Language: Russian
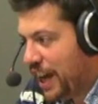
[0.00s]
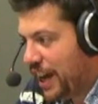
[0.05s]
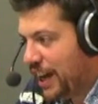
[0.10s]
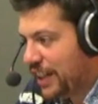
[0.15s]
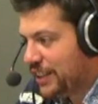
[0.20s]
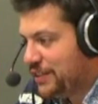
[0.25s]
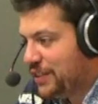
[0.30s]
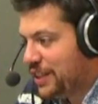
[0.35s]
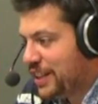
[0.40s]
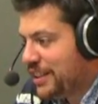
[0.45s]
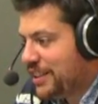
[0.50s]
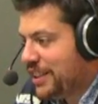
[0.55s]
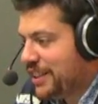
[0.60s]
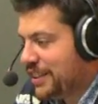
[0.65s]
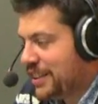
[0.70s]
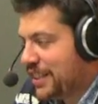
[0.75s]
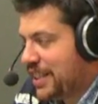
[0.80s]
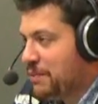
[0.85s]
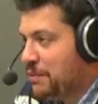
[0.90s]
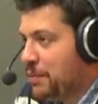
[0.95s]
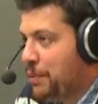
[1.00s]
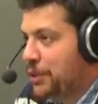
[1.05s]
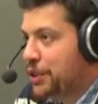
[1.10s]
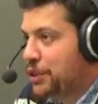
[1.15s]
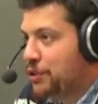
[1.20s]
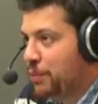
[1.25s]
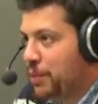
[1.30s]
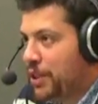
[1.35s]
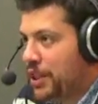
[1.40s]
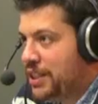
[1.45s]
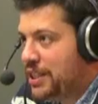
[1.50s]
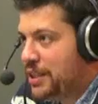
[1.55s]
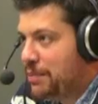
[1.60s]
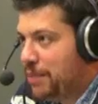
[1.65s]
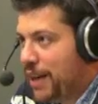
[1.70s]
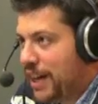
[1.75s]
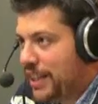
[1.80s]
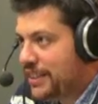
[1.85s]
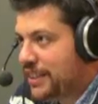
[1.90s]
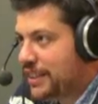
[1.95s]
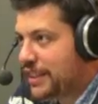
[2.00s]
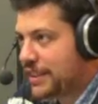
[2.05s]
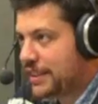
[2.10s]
А две недели назад мы придумали дебаты.